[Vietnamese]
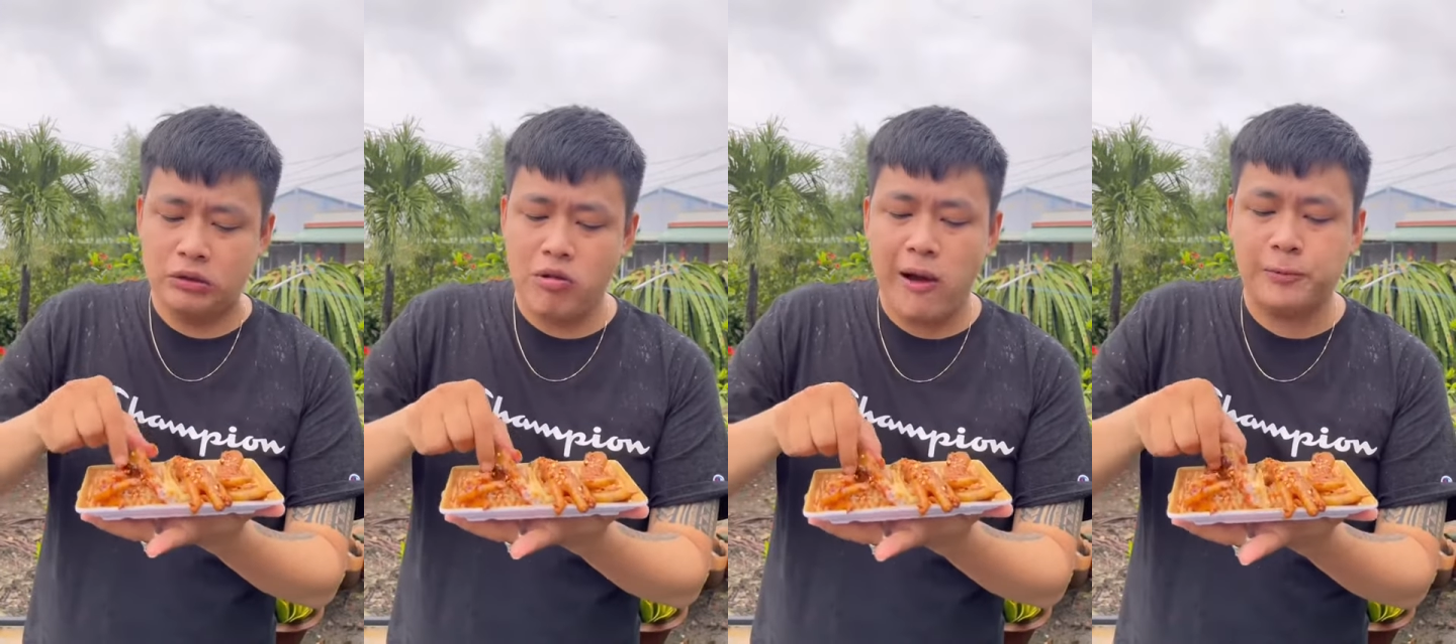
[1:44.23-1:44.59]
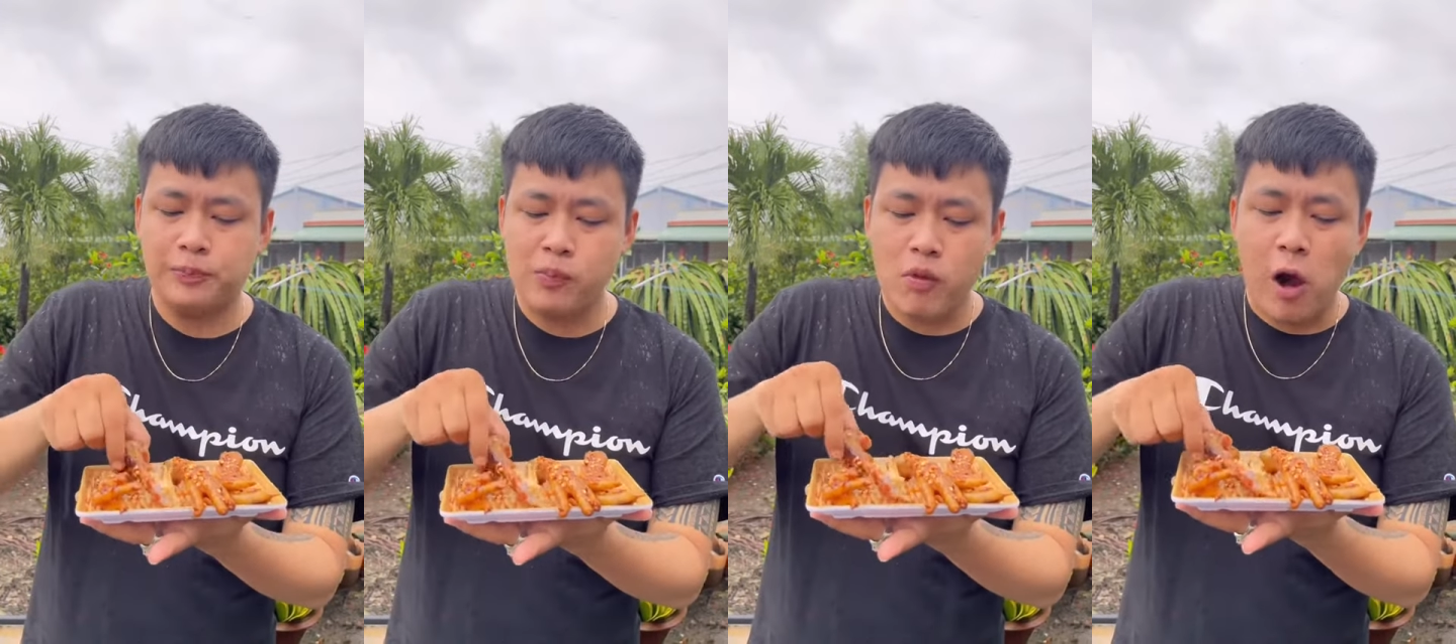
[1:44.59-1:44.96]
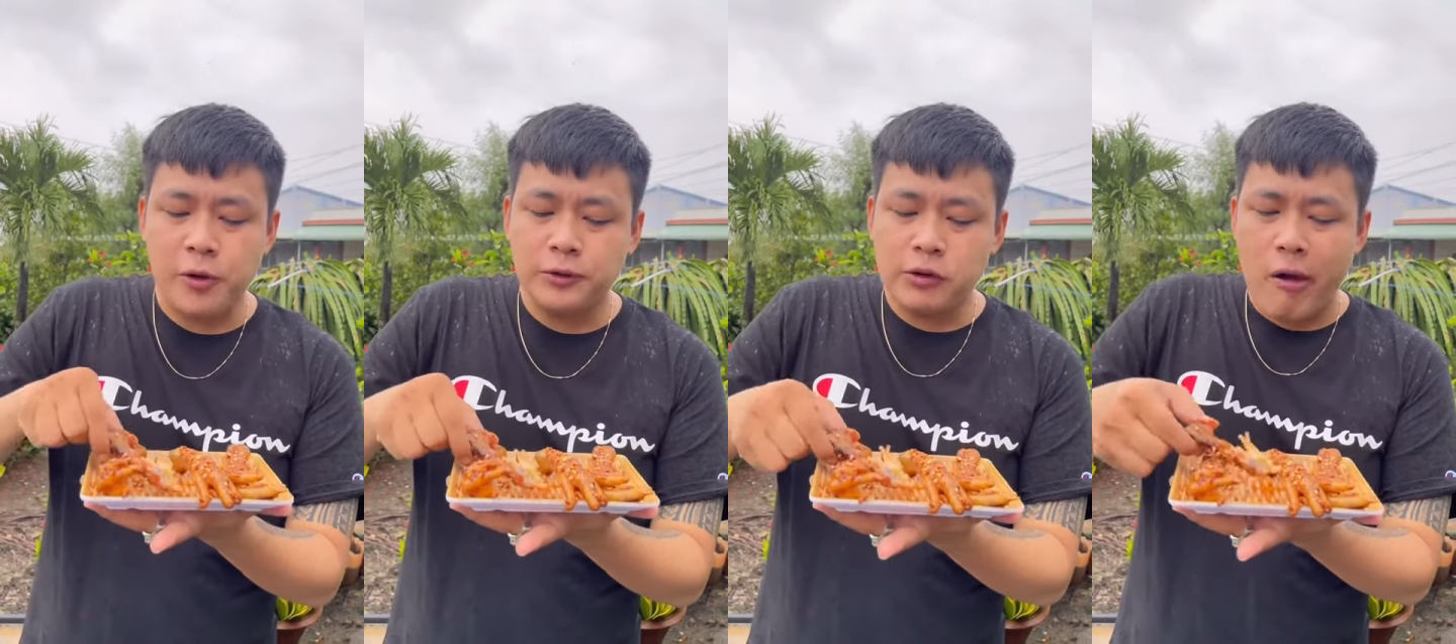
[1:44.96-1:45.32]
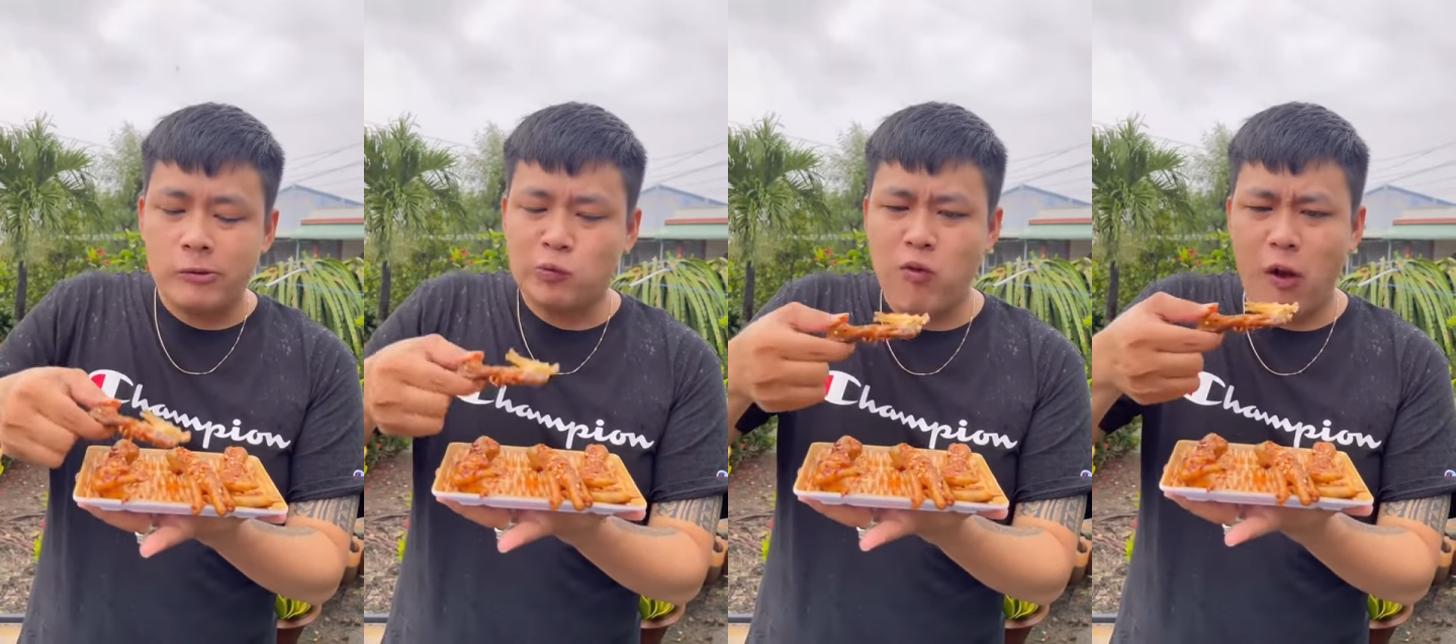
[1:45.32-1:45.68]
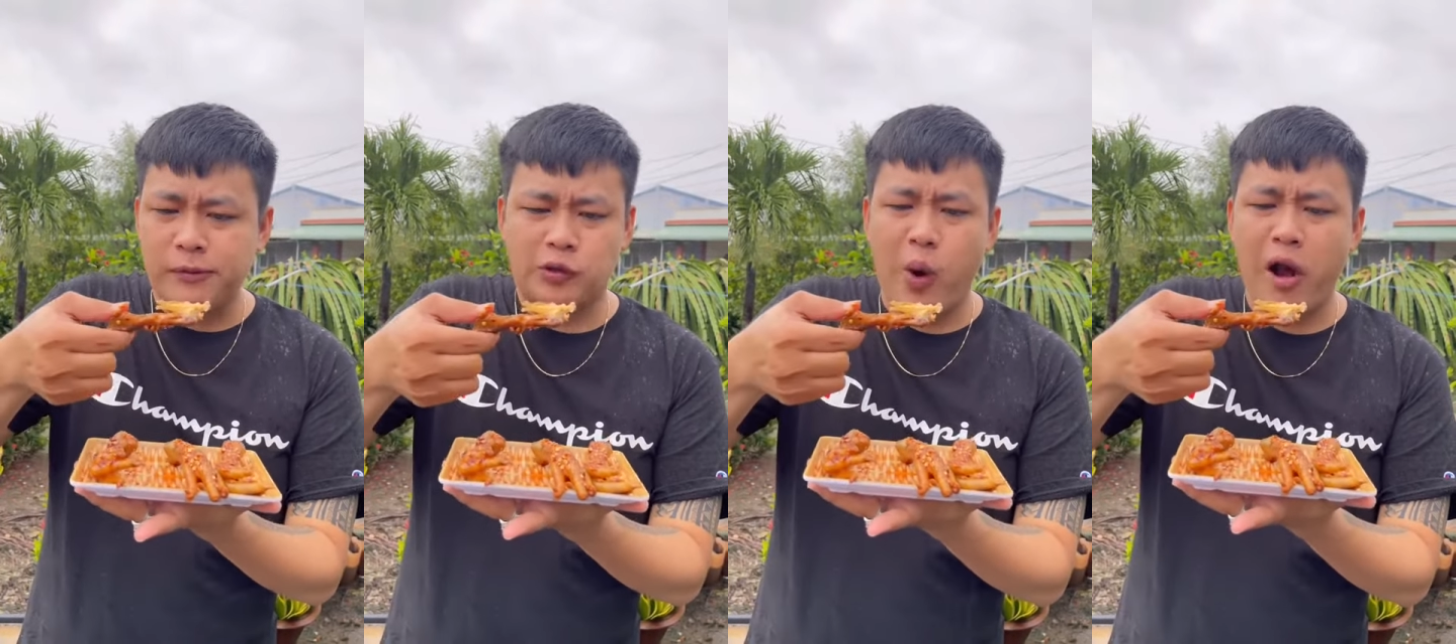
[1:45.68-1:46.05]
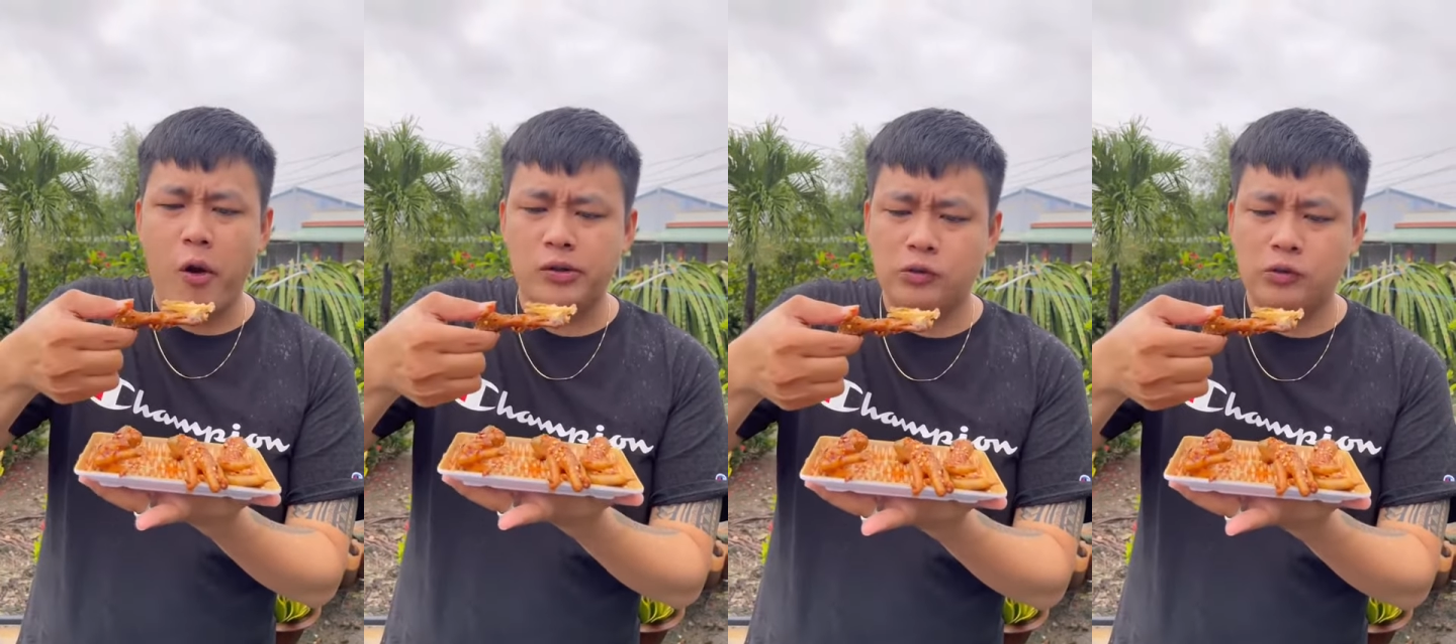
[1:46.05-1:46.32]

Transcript: thấy không? Quá ngon.